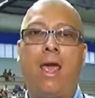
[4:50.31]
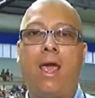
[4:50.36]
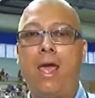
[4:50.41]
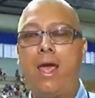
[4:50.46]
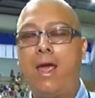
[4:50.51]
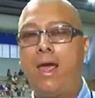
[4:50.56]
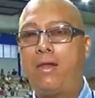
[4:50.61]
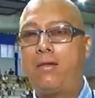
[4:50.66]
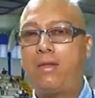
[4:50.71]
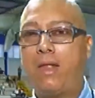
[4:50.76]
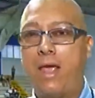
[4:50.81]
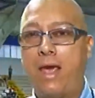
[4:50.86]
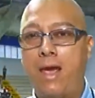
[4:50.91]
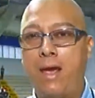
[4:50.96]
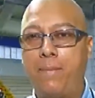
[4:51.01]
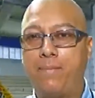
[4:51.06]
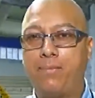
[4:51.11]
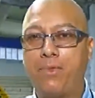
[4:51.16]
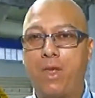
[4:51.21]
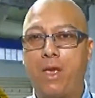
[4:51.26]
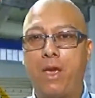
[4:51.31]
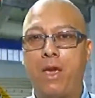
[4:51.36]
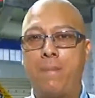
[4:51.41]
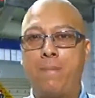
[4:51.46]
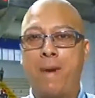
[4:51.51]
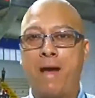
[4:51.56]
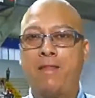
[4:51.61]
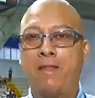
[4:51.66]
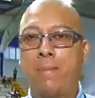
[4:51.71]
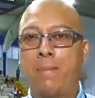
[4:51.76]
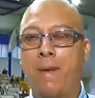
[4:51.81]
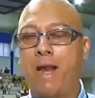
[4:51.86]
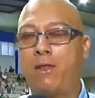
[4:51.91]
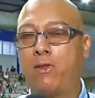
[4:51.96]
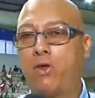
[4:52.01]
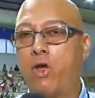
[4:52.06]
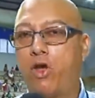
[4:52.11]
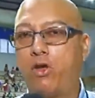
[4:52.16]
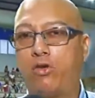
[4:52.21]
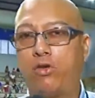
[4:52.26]
en este eh, pase
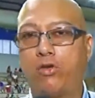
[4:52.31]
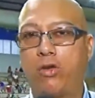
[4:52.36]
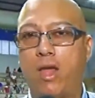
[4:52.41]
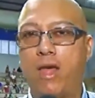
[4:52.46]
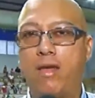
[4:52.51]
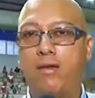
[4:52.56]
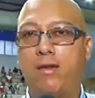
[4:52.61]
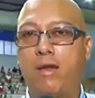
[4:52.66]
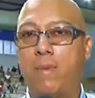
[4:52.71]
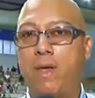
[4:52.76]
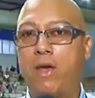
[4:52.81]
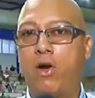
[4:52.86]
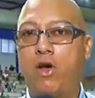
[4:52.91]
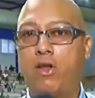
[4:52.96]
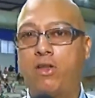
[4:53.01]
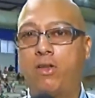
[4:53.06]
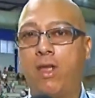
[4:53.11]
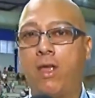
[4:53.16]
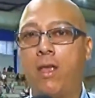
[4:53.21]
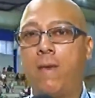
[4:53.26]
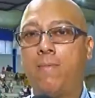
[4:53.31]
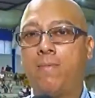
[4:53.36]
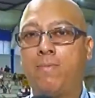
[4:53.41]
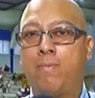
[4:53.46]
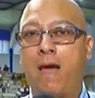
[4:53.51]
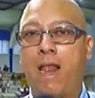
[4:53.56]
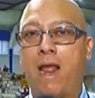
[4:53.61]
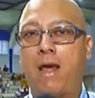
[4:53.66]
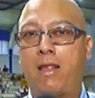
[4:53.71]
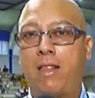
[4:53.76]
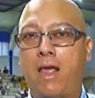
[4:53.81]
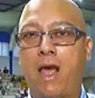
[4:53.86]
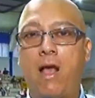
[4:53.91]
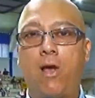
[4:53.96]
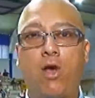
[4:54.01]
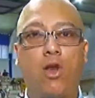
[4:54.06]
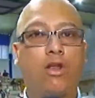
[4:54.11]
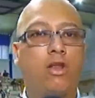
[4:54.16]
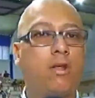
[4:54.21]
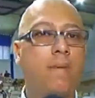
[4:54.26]
para todos ustedes, amigos para que
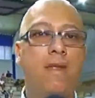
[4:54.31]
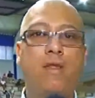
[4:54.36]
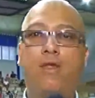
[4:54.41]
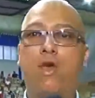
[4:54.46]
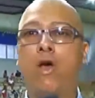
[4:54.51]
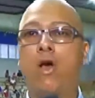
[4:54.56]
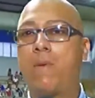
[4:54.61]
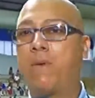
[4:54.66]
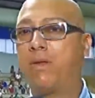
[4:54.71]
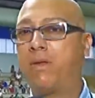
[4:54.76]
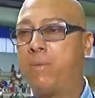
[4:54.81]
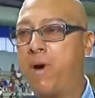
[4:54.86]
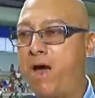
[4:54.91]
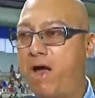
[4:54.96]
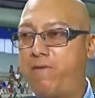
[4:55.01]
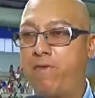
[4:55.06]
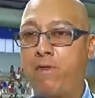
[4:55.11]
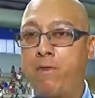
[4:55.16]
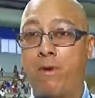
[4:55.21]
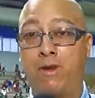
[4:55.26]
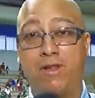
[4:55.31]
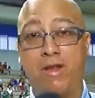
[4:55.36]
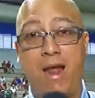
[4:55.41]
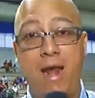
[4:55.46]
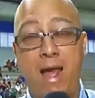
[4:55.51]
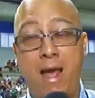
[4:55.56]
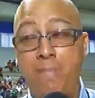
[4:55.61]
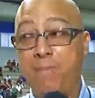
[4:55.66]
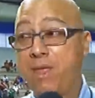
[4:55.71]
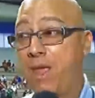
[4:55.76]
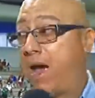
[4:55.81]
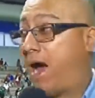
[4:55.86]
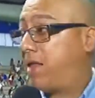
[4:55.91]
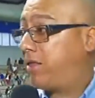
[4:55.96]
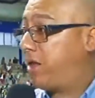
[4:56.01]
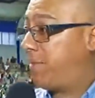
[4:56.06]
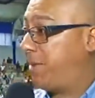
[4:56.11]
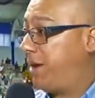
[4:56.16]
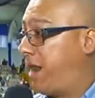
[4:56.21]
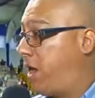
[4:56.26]
tengan conocimiento de cómo se mueve el fútbol sala.
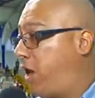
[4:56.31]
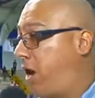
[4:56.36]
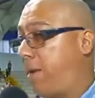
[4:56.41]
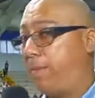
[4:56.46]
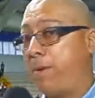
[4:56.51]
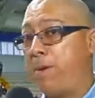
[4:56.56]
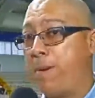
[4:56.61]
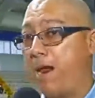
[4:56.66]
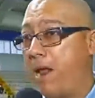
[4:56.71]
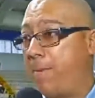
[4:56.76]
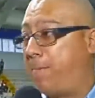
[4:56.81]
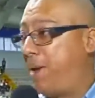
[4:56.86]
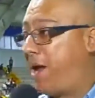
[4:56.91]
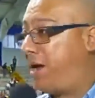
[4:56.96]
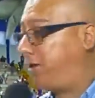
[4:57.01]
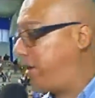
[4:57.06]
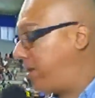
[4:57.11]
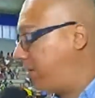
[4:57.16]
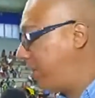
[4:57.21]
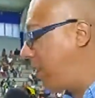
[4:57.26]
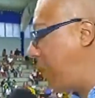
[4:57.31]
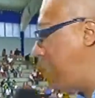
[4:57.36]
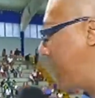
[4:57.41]
Ha terminado la primera parte